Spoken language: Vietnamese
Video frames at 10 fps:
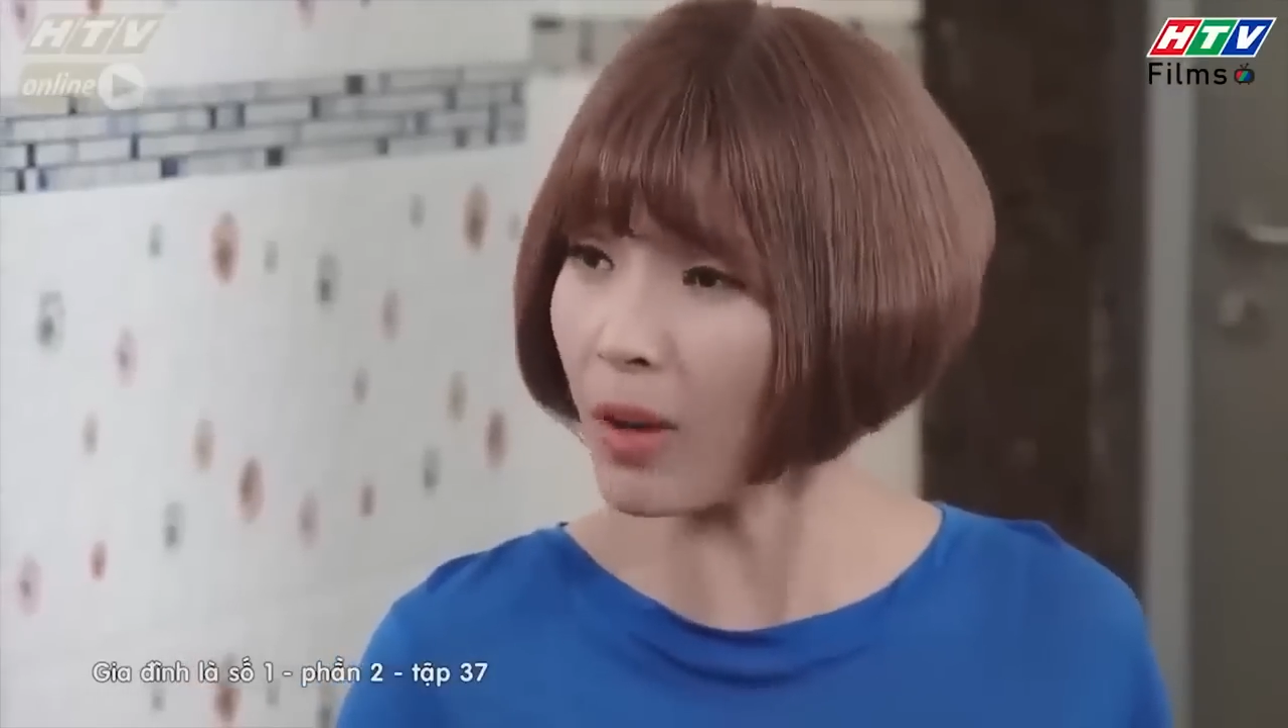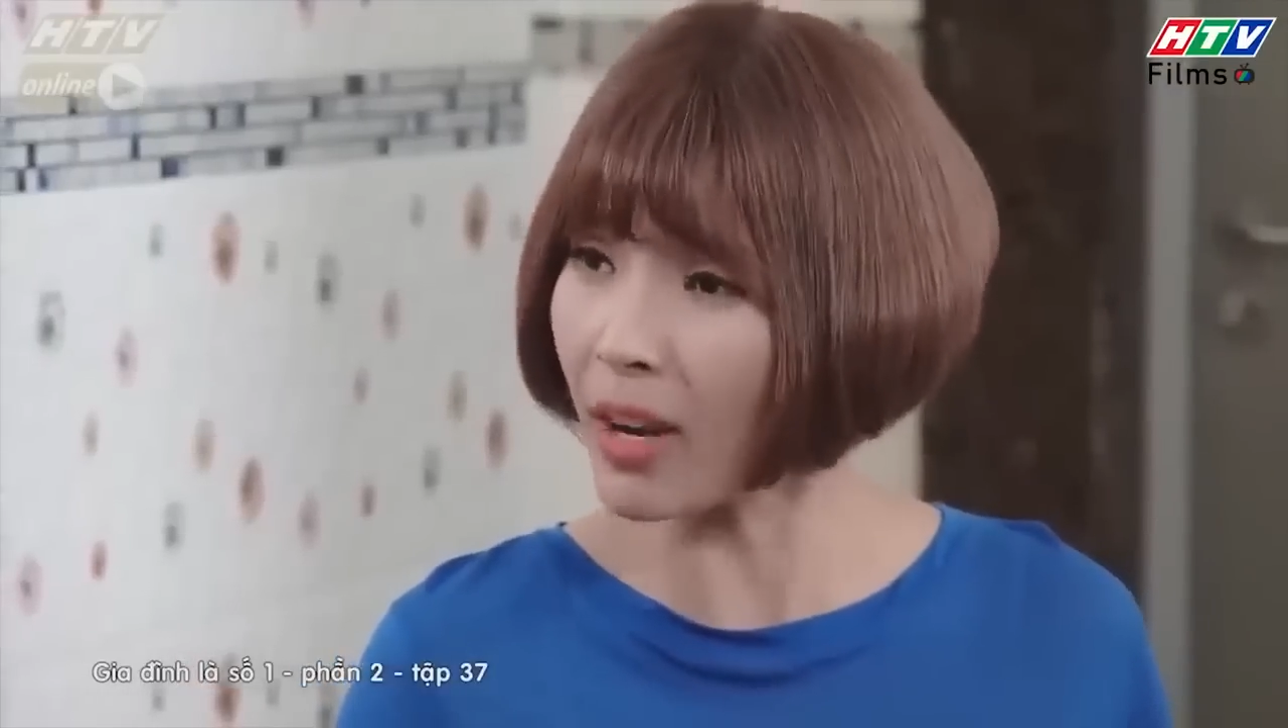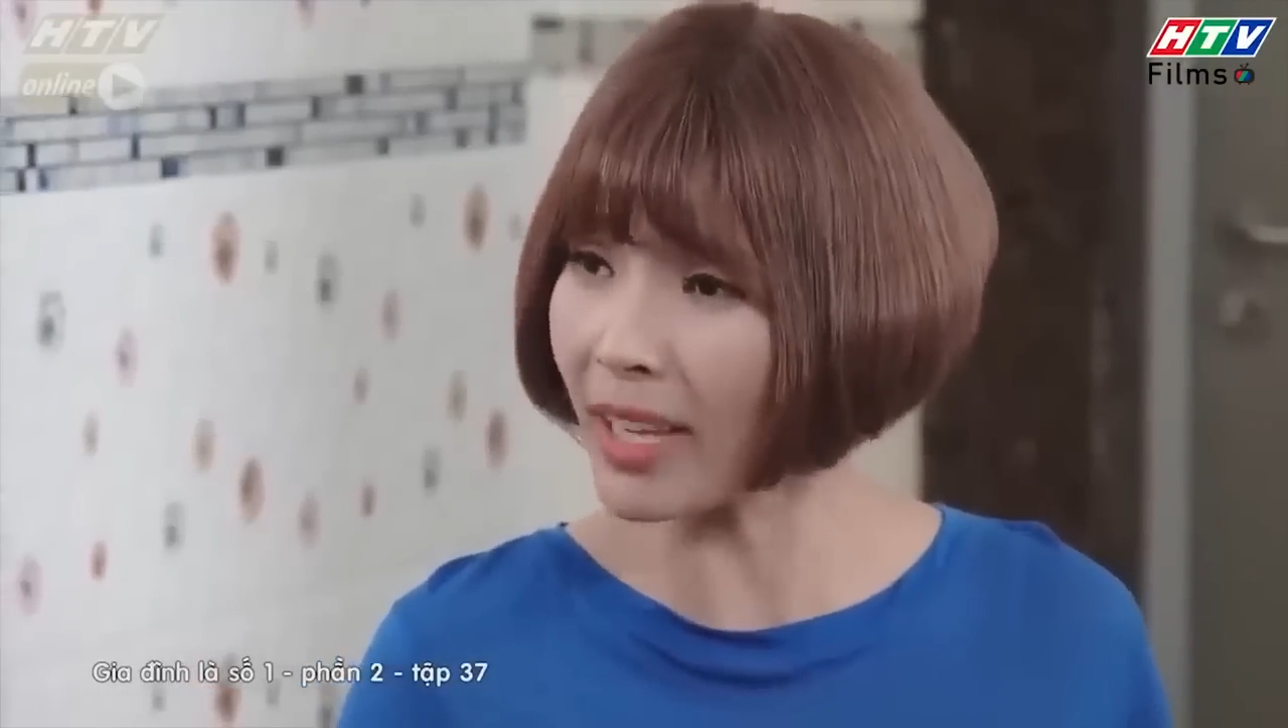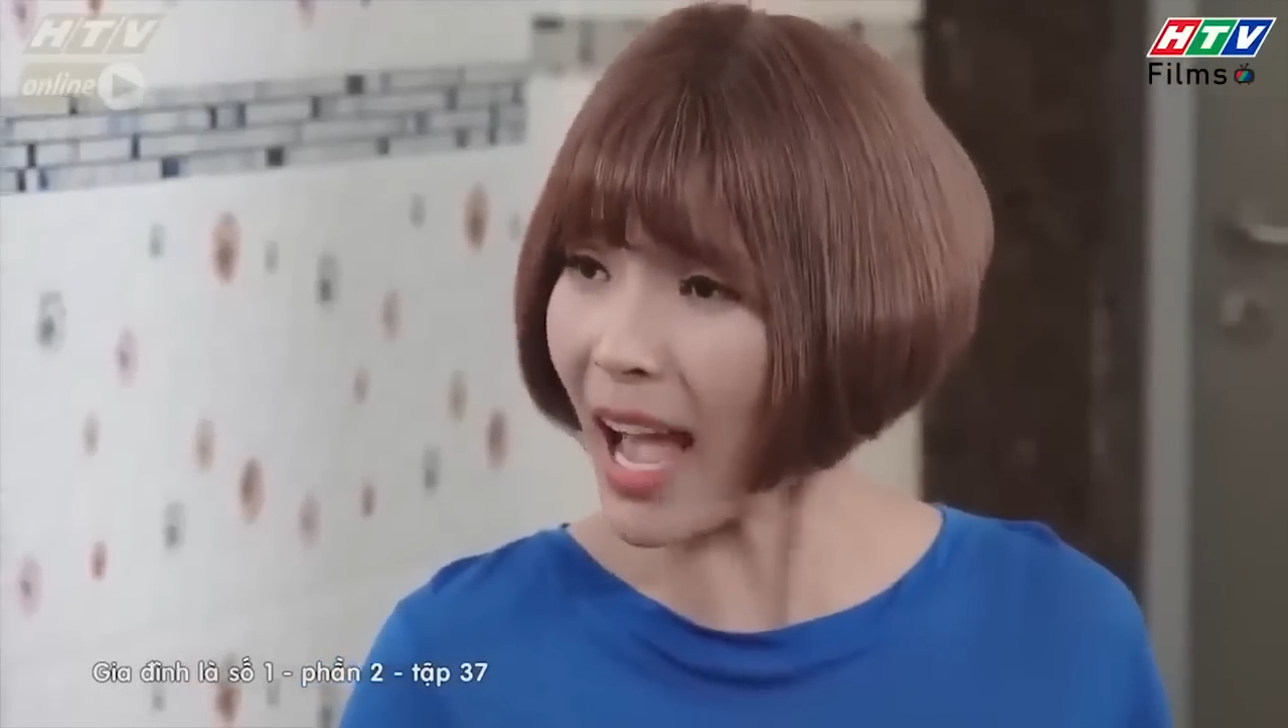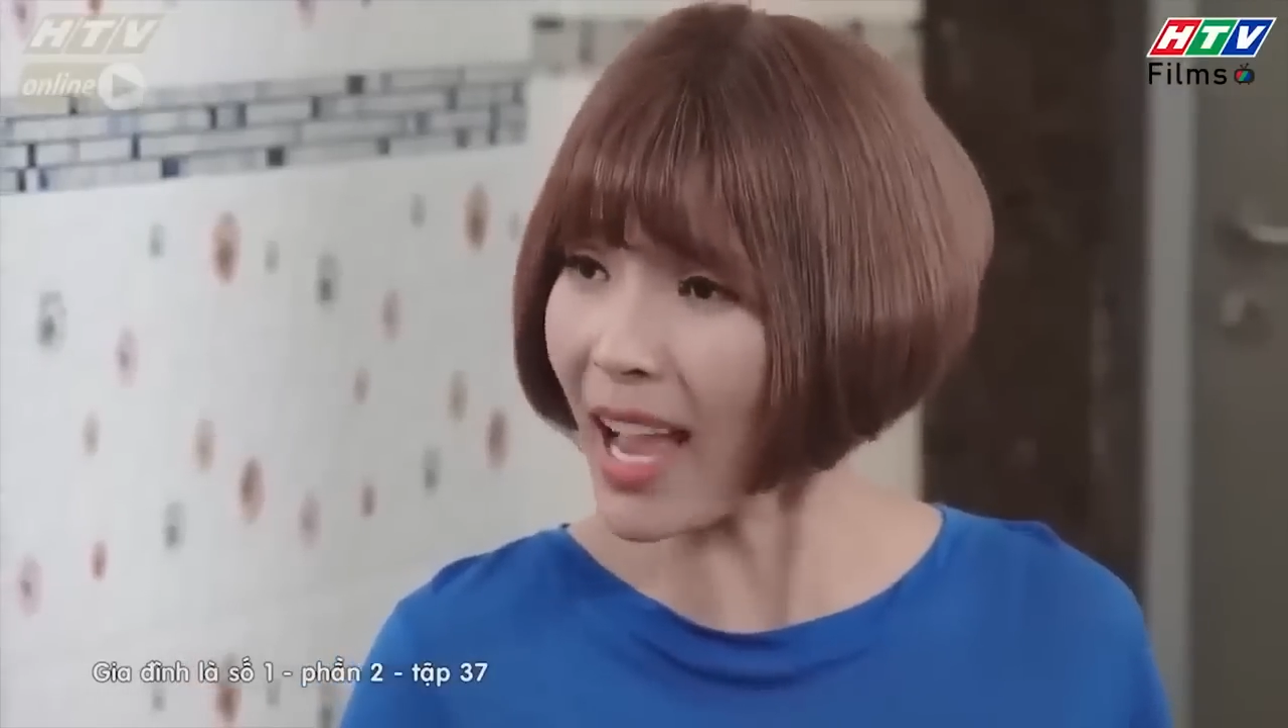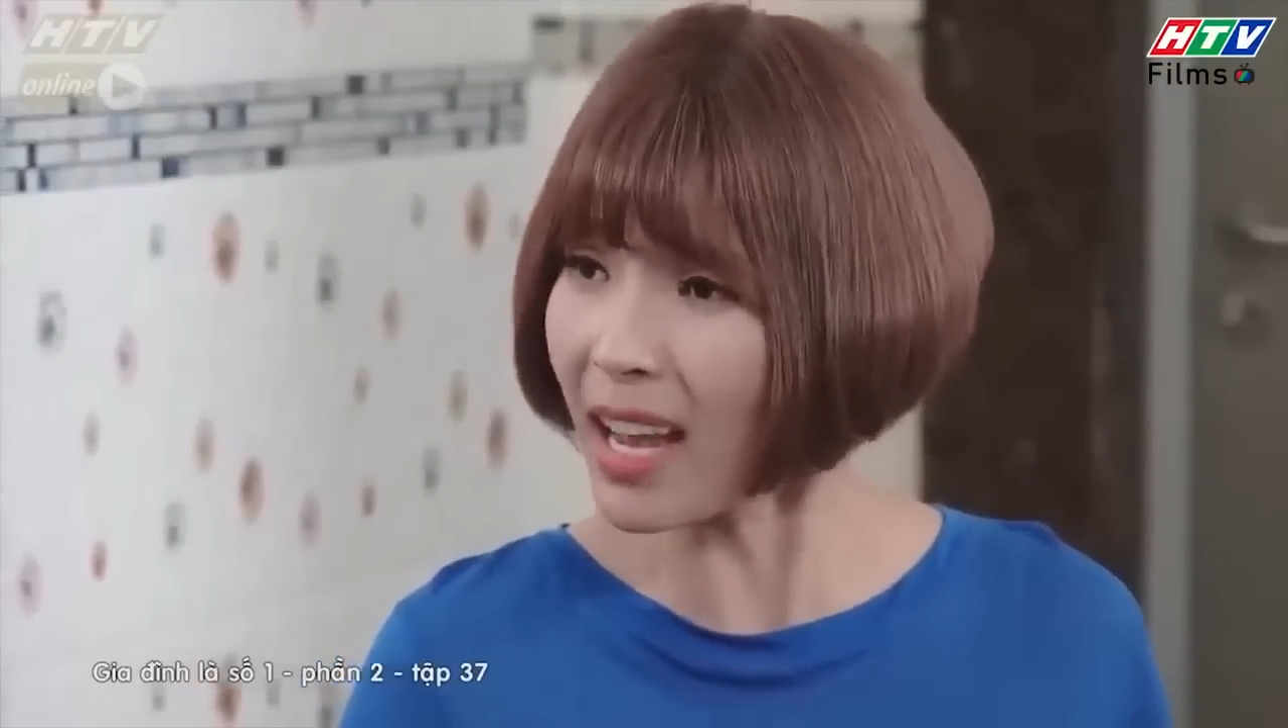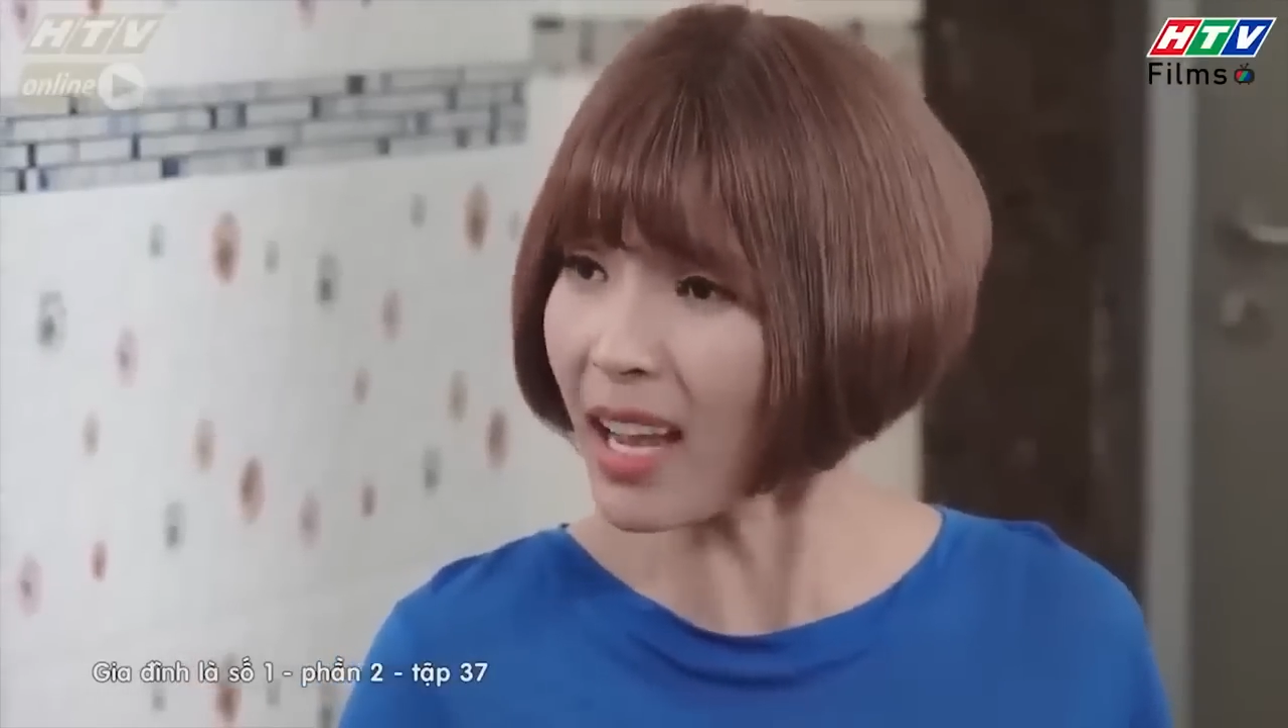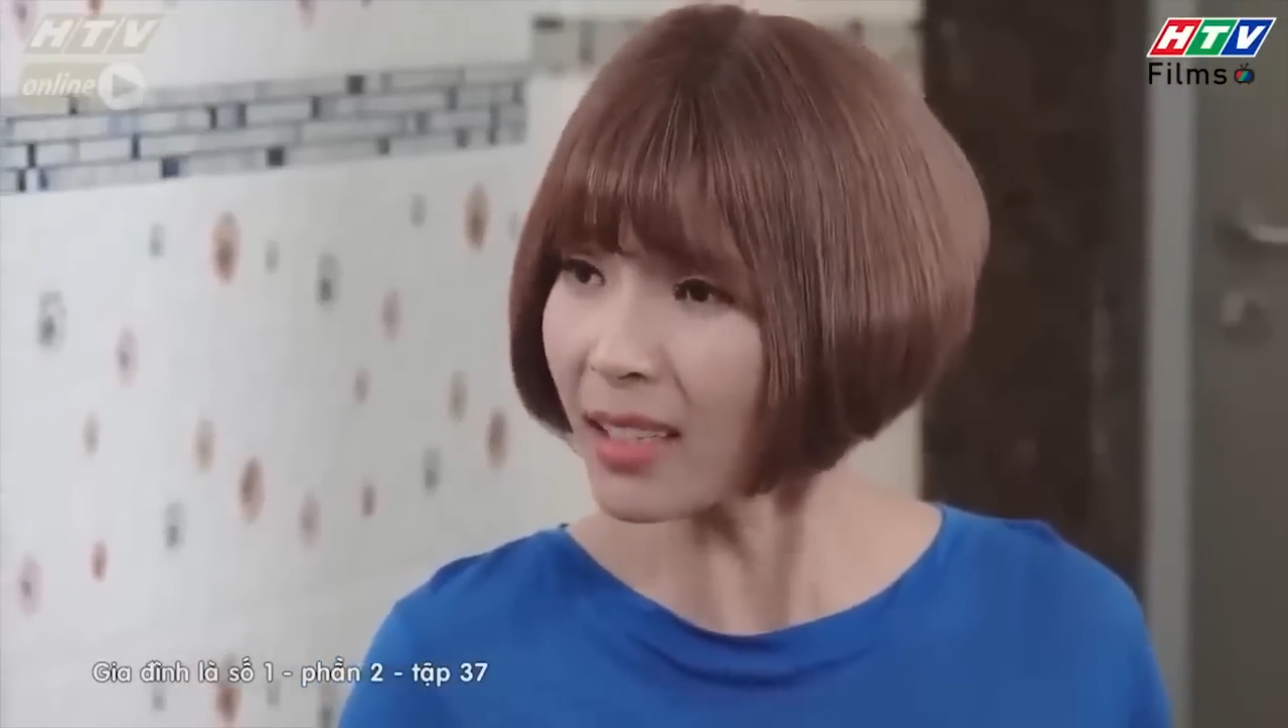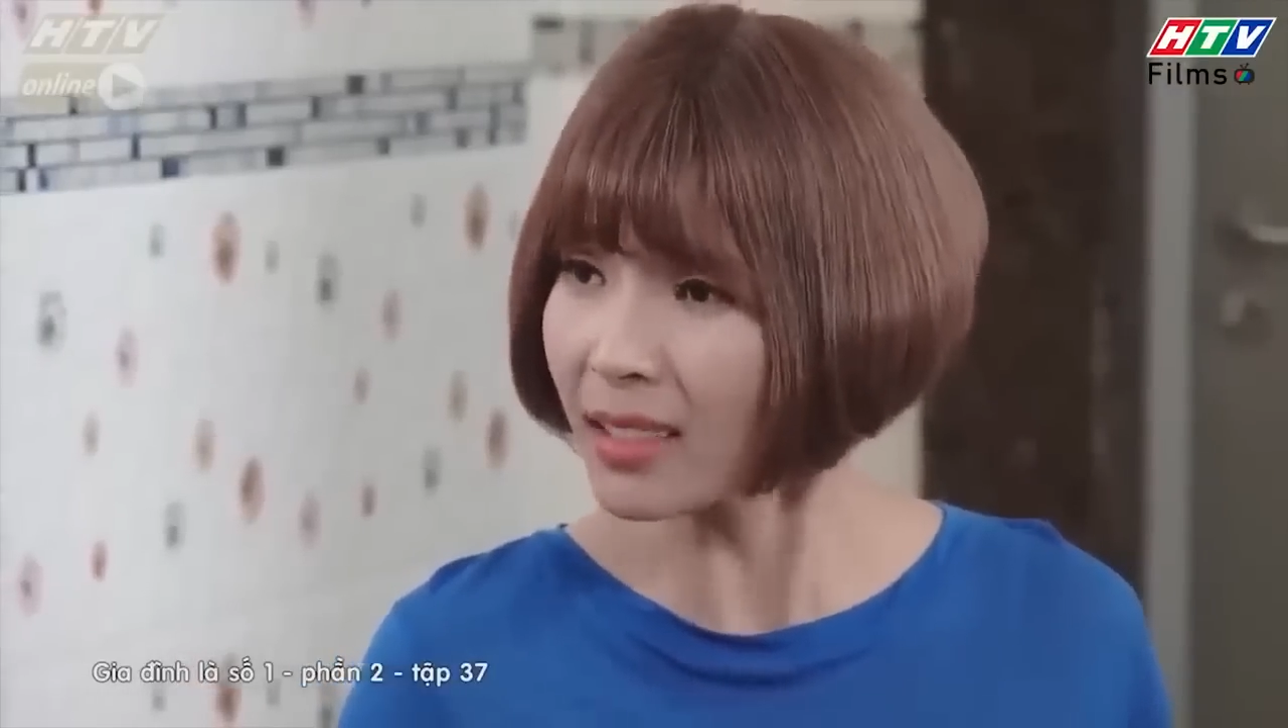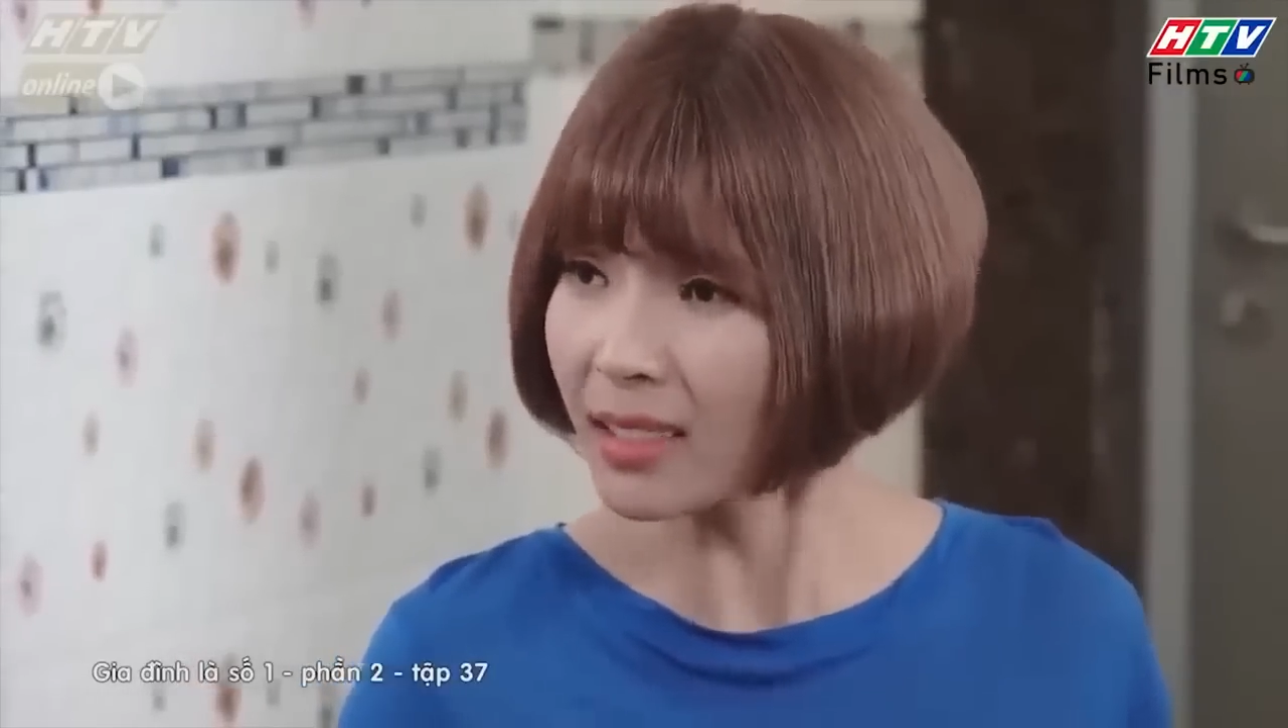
con cái đó